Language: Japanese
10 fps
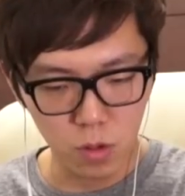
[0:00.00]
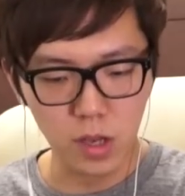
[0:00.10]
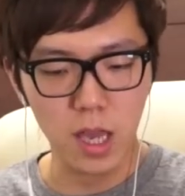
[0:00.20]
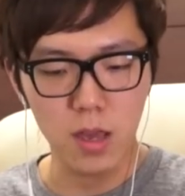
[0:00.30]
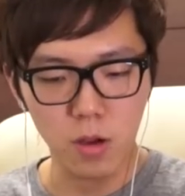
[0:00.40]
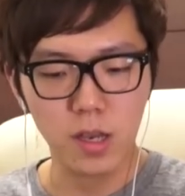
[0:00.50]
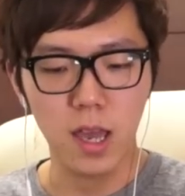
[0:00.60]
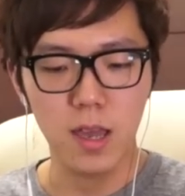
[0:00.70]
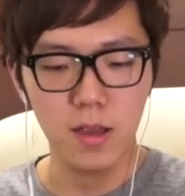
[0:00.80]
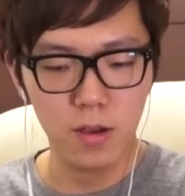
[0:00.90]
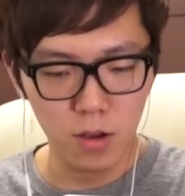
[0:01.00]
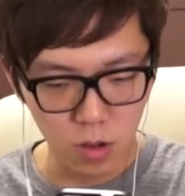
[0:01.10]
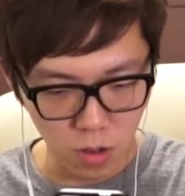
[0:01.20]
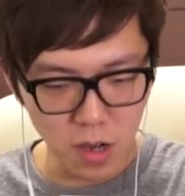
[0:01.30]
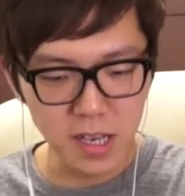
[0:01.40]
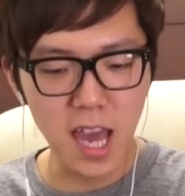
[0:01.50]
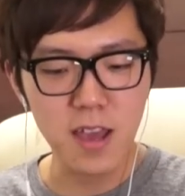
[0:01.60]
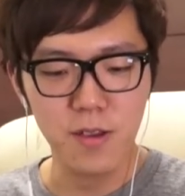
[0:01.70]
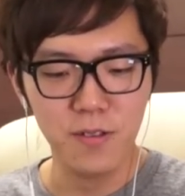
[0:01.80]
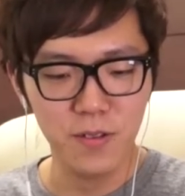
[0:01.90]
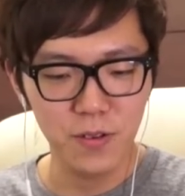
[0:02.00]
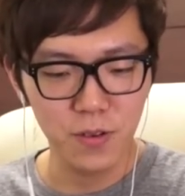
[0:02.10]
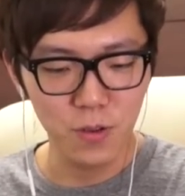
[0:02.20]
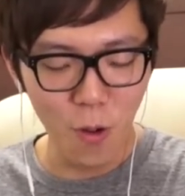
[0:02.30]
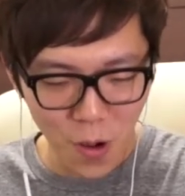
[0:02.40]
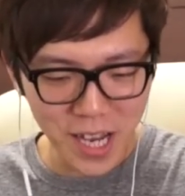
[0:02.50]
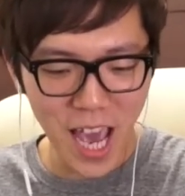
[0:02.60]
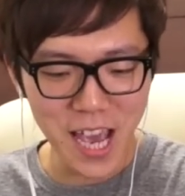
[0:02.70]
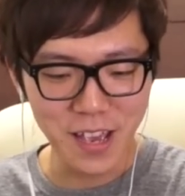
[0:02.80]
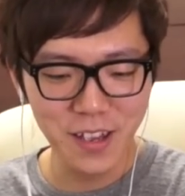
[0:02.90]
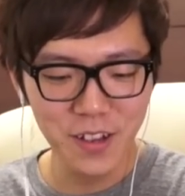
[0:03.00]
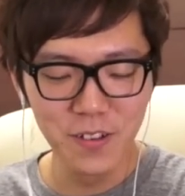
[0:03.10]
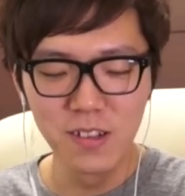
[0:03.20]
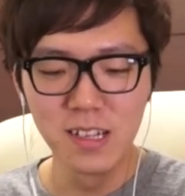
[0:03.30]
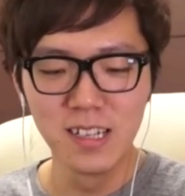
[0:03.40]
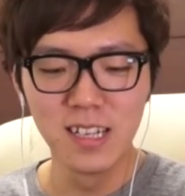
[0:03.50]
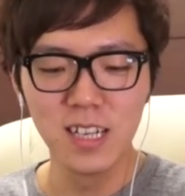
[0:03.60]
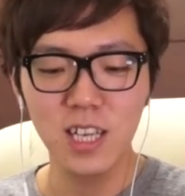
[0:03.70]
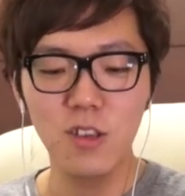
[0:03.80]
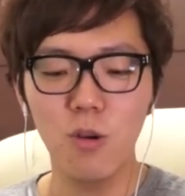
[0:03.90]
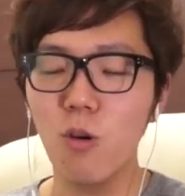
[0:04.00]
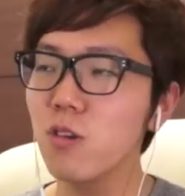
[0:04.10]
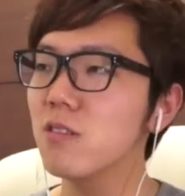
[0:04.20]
オッケー、オッケー、オッケー、オッケー。余